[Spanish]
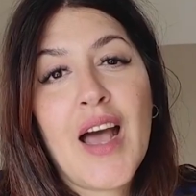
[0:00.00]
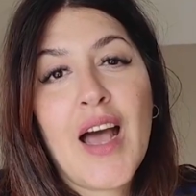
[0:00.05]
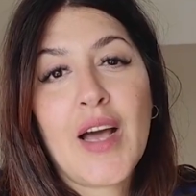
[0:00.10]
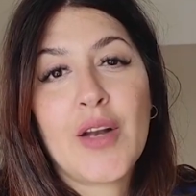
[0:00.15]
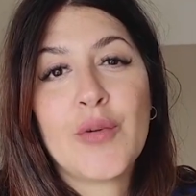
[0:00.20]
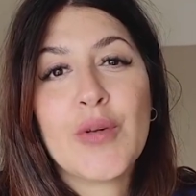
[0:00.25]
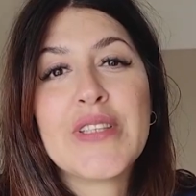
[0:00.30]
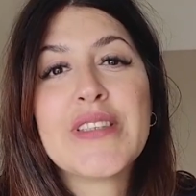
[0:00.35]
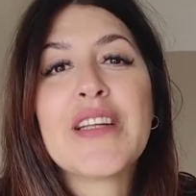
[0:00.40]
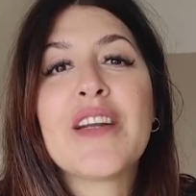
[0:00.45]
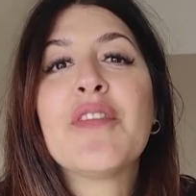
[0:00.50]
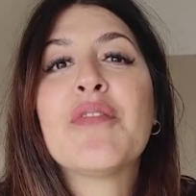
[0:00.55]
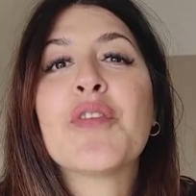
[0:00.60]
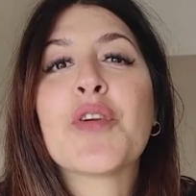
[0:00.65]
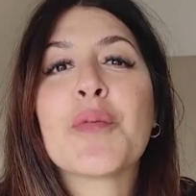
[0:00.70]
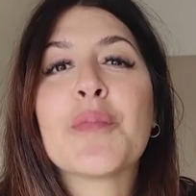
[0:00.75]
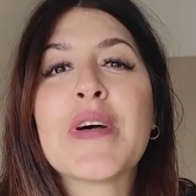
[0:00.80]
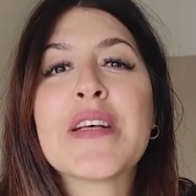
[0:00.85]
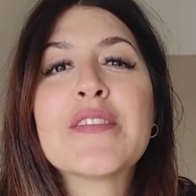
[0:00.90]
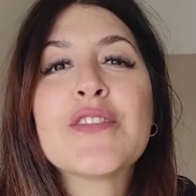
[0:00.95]
a nuestra
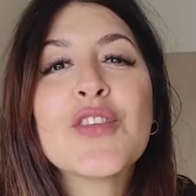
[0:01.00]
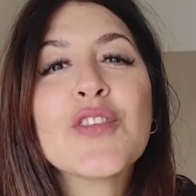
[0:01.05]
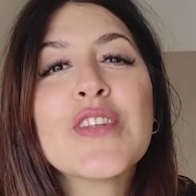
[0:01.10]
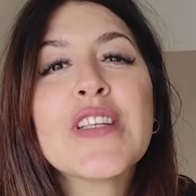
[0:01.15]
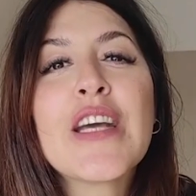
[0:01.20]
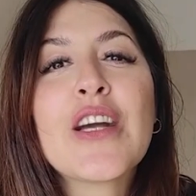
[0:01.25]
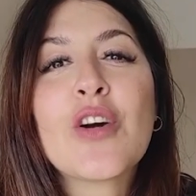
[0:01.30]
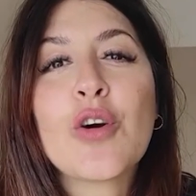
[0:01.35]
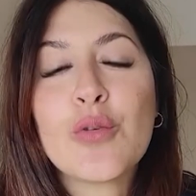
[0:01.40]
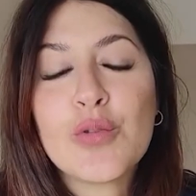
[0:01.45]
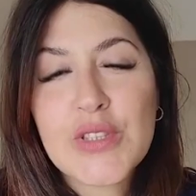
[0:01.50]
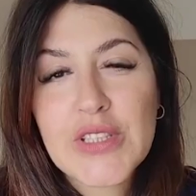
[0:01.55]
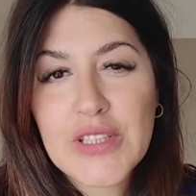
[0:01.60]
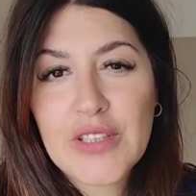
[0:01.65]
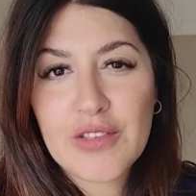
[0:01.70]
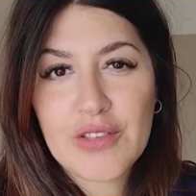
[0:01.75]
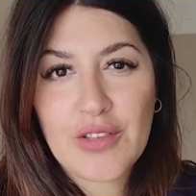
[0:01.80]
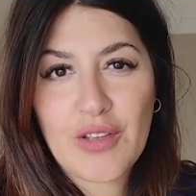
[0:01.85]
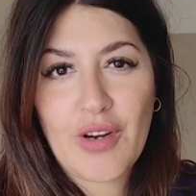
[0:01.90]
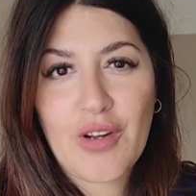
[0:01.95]
formación de
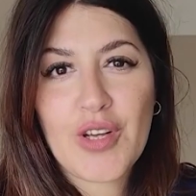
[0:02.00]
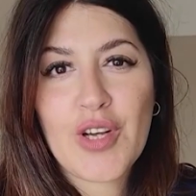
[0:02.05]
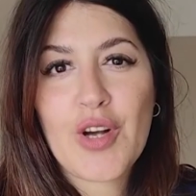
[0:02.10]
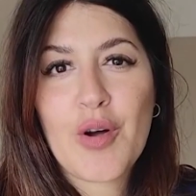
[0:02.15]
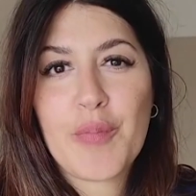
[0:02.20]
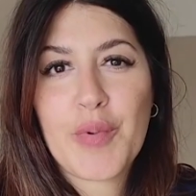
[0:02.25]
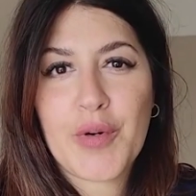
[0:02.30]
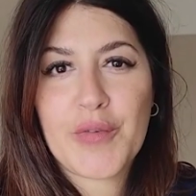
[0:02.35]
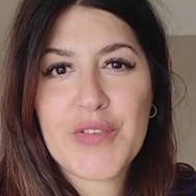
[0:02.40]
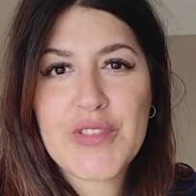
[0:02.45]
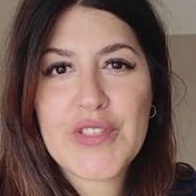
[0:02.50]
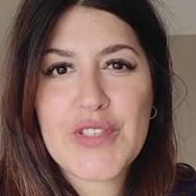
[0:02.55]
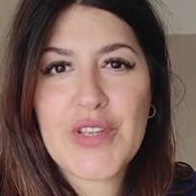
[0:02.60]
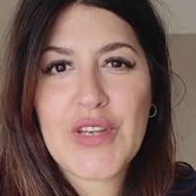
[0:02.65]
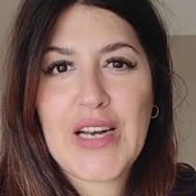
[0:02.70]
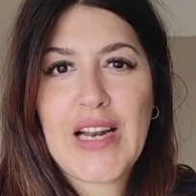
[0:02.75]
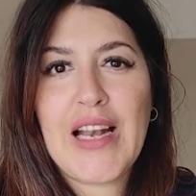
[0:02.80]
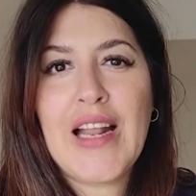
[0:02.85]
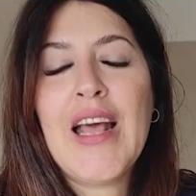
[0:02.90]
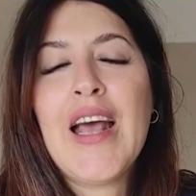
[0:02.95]
coaching ontológico
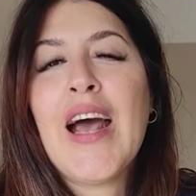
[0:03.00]
profesional.